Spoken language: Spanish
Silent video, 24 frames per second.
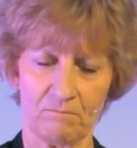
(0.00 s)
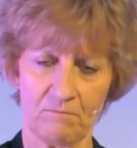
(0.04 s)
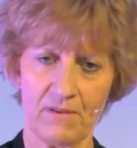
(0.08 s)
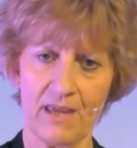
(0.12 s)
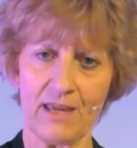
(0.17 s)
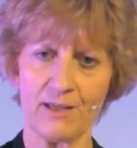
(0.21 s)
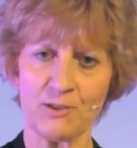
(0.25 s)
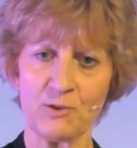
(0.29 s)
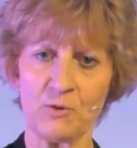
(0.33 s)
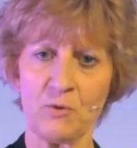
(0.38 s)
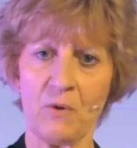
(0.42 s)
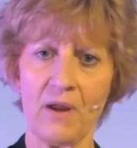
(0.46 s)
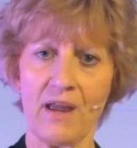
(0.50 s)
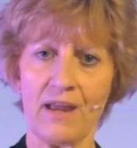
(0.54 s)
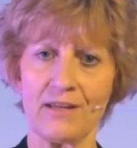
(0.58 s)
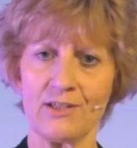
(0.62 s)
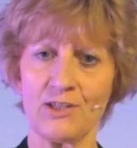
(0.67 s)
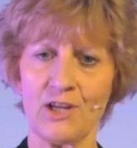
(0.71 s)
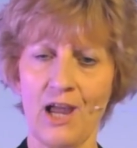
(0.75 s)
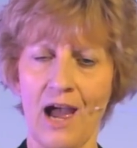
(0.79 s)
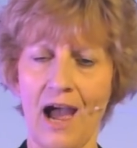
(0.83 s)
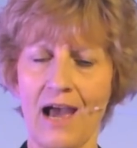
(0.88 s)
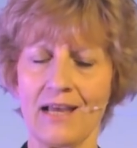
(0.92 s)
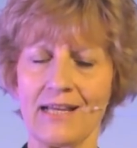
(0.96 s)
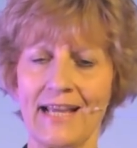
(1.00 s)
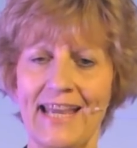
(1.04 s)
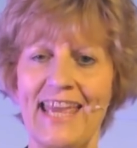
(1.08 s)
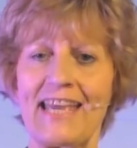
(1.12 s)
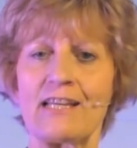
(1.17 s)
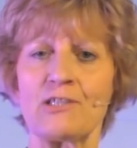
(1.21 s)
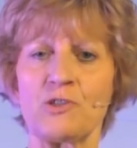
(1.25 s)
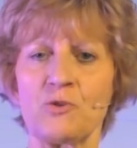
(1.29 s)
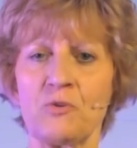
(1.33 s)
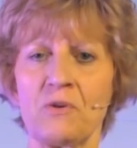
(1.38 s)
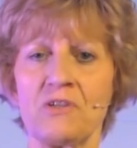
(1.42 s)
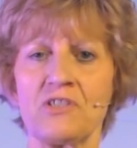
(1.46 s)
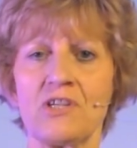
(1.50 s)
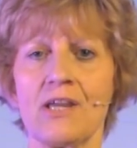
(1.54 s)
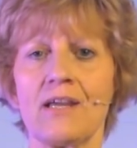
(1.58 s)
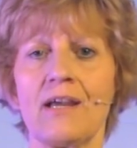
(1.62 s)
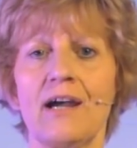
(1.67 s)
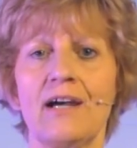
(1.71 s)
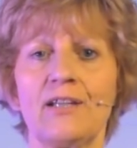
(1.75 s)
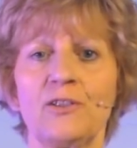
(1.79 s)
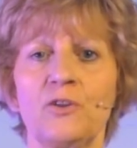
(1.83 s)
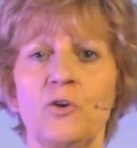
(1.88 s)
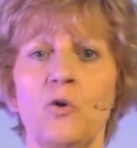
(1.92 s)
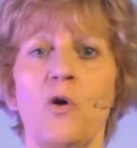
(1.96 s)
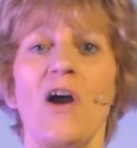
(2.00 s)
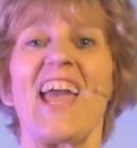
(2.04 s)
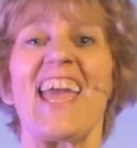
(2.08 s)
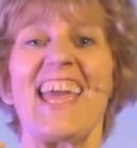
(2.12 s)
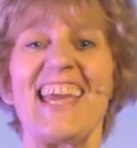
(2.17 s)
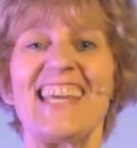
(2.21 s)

que estoy, aquí estoy llegando.